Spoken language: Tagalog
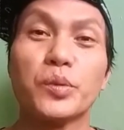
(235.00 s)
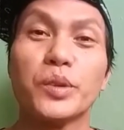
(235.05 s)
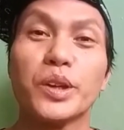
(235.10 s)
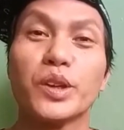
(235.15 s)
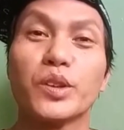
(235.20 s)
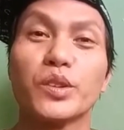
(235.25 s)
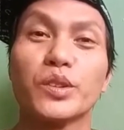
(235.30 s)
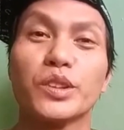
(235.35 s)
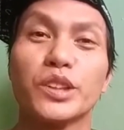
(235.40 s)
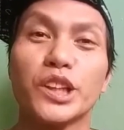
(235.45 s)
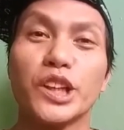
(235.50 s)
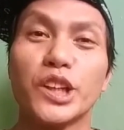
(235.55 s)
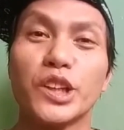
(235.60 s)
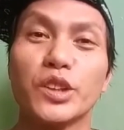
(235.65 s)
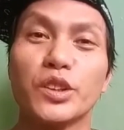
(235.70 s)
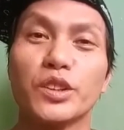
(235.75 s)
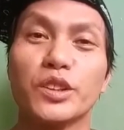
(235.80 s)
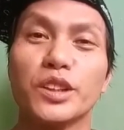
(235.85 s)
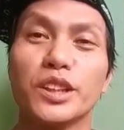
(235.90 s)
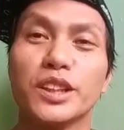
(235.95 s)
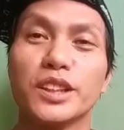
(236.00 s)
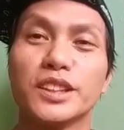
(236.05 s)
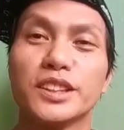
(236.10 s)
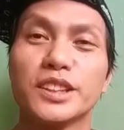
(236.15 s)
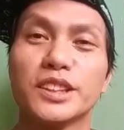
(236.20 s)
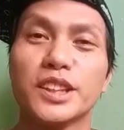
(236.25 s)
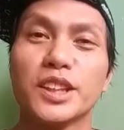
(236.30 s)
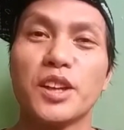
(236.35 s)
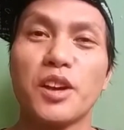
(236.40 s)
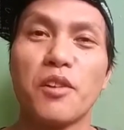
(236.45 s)
we continue
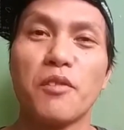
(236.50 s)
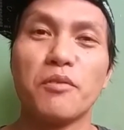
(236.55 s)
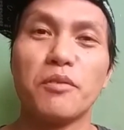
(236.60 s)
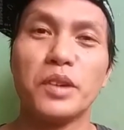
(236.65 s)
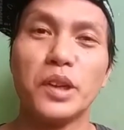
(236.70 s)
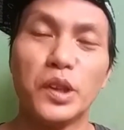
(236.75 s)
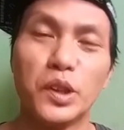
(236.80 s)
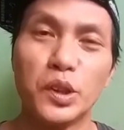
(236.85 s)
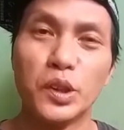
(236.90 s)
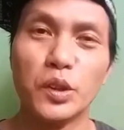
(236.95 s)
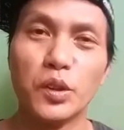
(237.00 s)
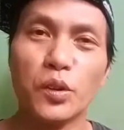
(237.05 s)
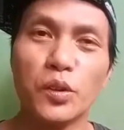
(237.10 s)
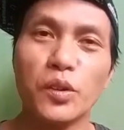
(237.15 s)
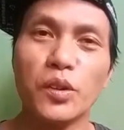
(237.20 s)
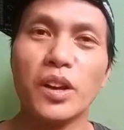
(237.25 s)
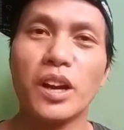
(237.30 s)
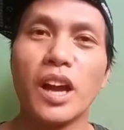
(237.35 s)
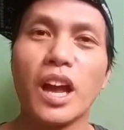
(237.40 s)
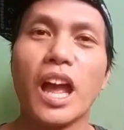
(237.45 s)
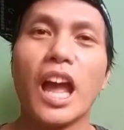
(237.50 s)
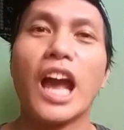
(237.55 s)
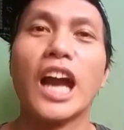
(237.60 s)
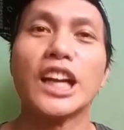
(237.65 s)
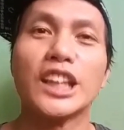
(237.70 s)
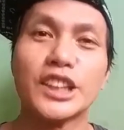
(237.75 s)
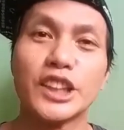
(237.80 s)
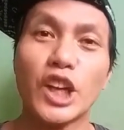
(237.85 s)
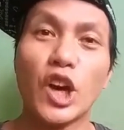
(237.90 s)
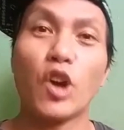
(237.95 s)
this uh, video,
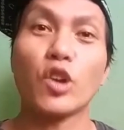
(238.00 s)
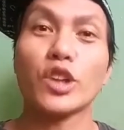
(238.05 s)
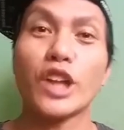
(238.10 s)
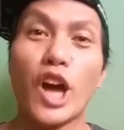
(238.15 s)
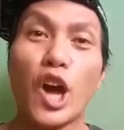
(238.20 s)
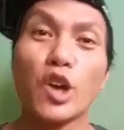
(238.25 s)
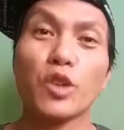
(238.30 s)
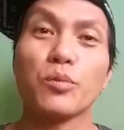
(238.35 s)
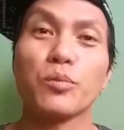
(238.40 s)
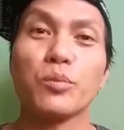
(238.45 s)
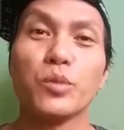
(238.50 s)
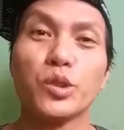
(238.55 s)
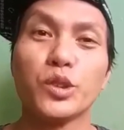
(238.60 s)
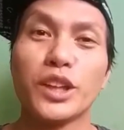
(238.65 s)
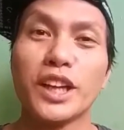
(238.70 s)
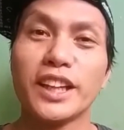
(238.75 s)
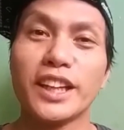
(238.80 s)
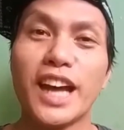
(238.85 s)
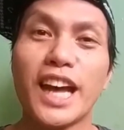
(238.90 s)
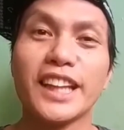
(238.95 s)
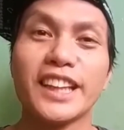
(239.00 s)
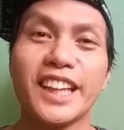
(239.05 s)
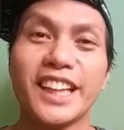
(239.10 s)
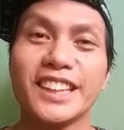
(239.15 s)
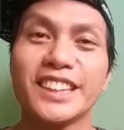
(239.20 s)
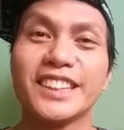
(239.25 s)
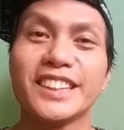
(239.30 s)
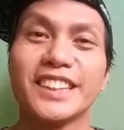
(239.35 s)
shout out muna natin